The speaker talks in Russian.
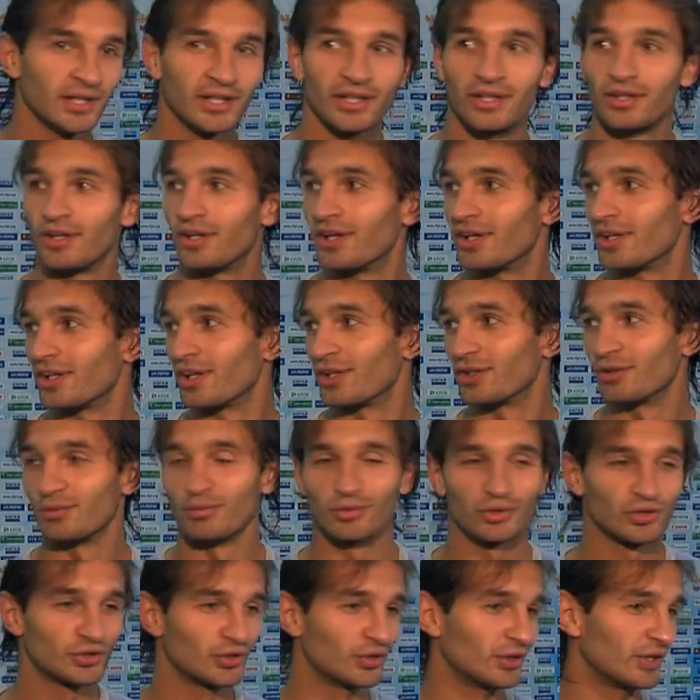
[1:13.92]
э, Я
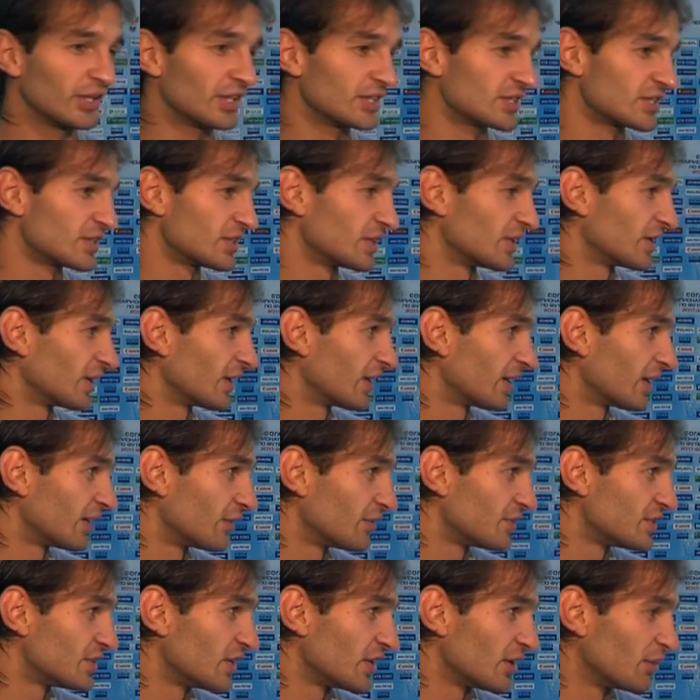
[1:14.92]
думаю, что у нас
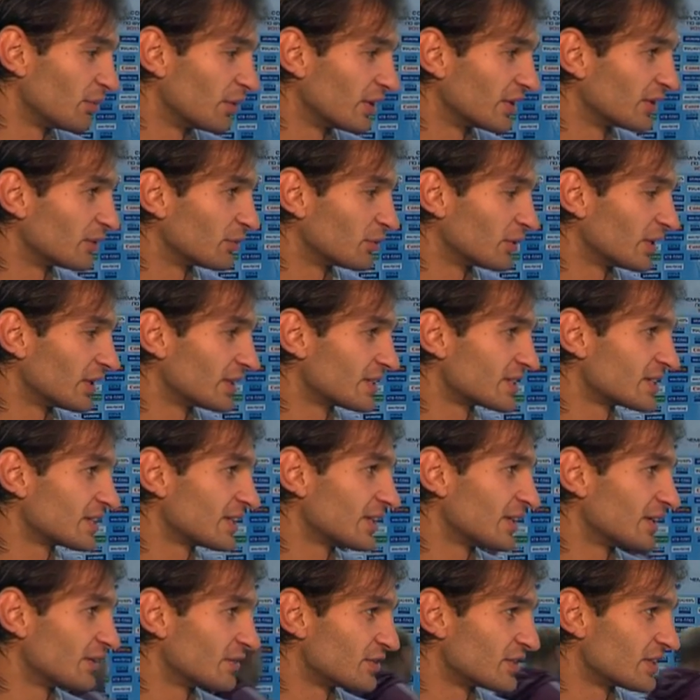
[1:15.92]
а, все ребята
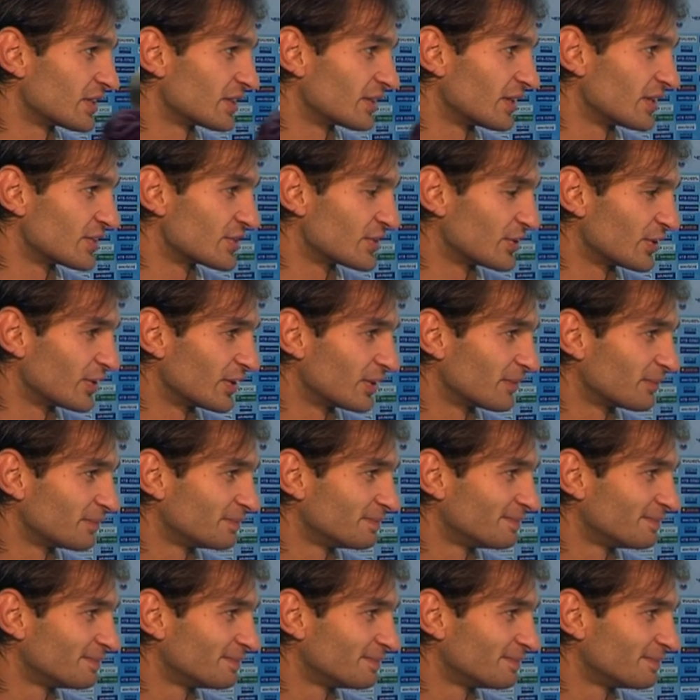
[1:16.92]
молодцы и все достойны.